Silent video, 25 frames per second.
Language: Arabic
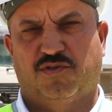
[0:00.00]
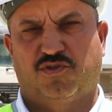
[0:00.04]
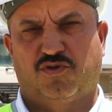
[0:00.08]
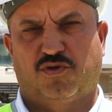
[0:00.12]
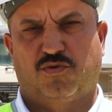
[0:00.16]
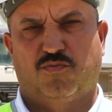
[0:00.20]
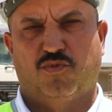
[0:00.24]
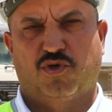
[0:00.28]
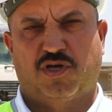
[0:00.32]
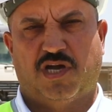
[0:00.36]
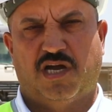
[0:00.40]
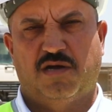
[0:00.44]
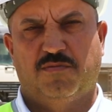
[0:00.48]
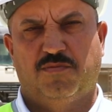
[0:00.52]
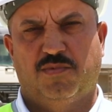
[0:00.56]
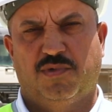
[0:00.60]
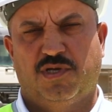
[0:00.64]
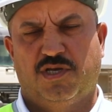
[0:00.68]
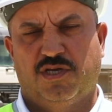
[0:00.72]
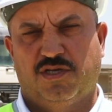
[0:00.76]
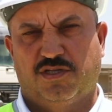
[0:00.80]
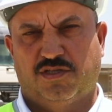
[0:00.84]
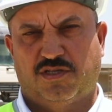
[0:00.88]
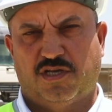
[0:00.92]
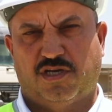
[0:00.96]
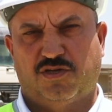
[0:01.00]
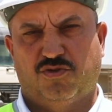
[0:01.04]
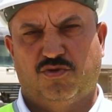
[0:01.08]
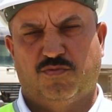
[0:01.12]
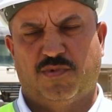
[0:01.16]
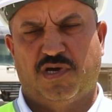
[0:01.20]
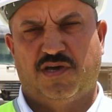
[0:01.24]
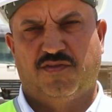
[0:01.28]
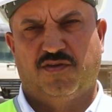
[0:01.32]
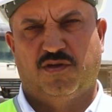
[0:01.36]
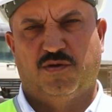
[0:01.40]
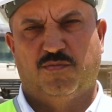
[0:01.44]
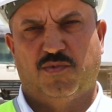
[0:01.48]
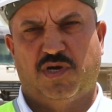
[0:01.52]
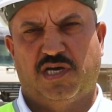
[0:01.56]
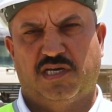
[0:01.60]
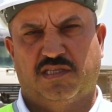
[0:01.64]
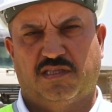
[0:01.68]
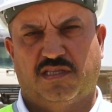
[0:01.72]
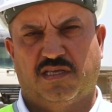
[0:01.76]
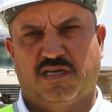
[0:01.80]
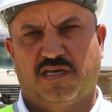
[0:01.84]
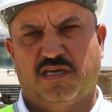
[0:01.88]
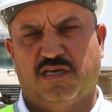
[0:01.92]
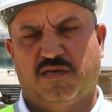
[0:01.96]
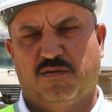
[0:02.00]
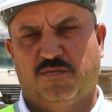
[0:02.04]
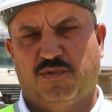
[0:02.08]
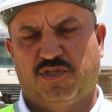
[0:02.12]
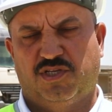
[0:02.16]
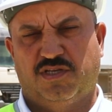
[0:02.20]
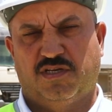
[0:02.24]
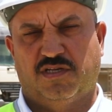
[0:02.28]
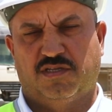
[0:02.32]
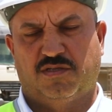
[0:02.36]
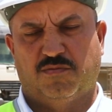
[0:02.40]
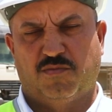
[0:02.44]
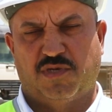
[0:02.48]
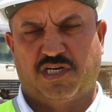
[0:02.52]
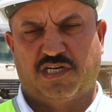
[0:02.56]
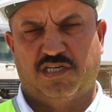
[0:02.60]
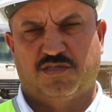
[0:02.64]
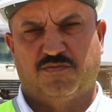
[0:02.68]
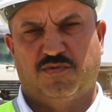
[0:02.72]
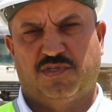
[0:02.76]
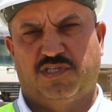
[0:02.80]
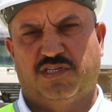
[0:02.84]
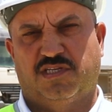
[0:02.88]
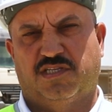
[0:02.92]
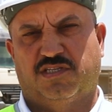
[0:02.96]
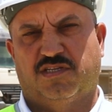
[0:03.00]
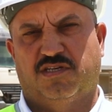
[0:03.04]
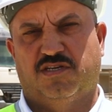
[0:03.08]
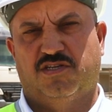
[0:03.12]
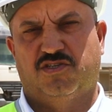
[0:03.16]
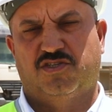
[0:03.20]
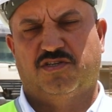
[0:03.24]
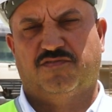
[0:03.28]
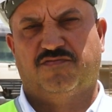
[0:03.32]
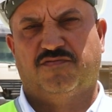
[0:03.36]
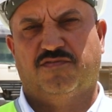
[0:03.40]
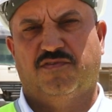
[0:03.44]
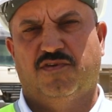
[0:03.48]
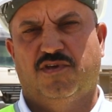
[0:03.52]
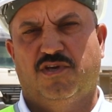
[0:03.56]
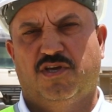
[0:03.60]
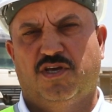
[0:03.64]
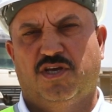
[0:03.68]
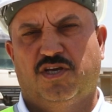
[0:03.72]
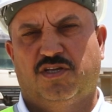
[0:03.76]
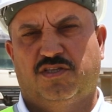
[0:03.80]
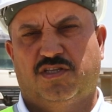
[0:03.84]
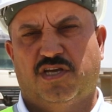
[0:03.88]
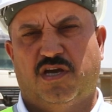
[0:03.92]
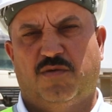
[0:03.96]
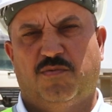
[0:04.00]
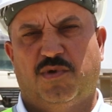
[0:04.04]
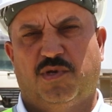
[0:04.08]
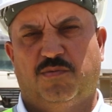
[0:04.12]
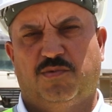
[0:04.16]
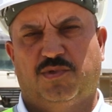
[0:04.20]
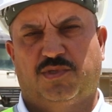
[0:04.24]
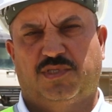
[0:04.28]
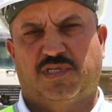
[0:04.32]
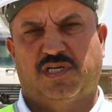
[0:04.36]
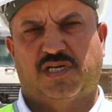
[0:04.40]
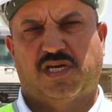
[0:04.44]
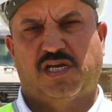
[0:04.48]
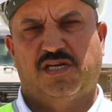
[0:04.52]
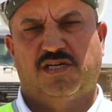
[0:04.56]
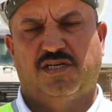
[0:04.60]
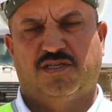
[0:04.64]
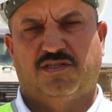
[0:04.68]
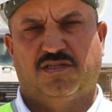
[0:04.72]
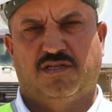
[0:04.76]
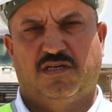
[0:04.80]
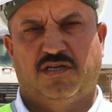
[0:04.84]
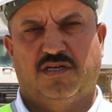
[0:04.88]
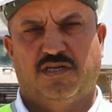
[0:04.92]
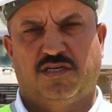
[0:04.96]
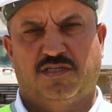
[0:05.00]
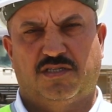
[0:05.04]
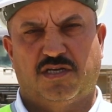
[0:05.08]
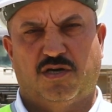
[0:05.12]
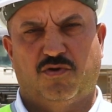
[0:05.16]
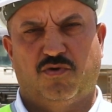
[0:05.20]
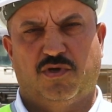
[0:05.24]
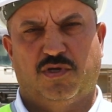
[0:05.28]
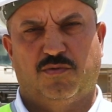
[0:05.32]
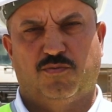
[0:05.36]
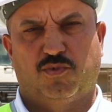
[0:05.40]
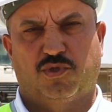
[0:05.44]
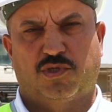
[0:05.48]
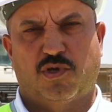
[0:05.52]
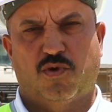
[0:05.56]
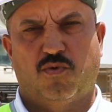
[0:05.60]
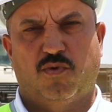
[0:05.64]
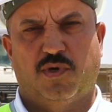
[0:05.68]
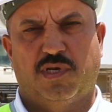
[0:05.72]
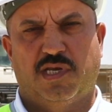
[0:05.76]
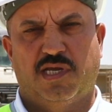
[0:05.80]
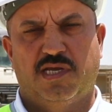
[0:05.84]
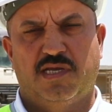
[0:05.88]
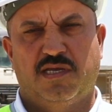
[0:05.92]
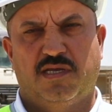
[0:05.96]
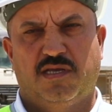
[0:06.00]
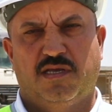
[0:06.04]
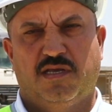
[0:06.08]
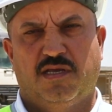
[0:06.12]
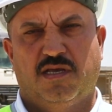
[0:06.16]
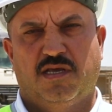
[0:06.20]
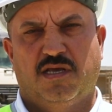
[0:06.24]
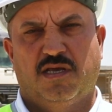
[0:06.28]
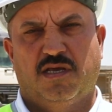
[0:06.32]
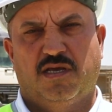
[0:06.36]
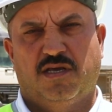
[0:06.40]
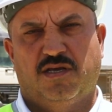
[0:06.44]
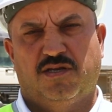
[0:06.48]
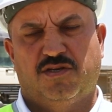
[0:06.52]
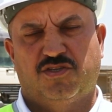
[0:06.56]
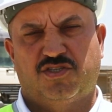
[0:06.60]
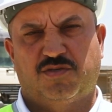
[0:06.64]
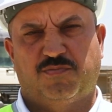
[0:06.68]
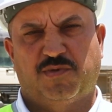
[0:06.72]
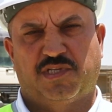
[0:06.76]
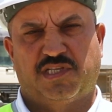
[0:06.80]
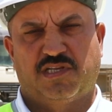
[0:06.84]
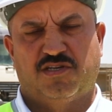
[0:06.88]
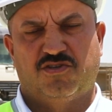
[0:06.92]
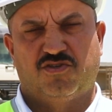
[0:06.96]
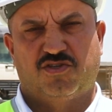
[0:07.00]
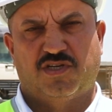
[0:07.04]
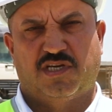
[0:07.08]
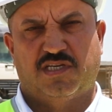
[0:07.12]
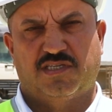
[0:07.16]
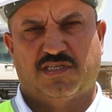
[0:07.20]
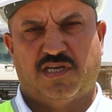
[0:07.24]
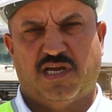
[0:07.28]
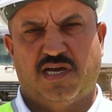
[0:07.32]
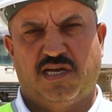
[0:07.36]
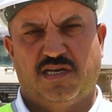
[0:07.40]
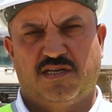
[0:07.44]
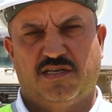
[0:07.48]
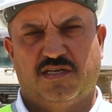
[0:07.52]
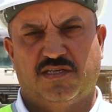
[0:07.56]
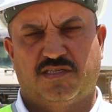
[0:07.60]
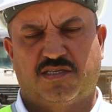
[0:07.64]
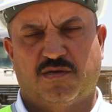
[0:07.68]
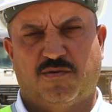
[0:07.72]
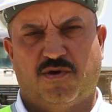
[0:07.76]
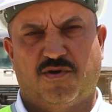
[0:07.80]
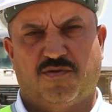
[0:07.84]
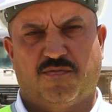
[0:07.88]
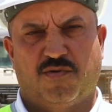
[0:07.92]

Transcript: متر مكعب تخدم هذه المحطة مدينة مركز مدينة النجف تعمل بتقنية التهوية المطولة نسبة الإنجاز حاليا 87.3%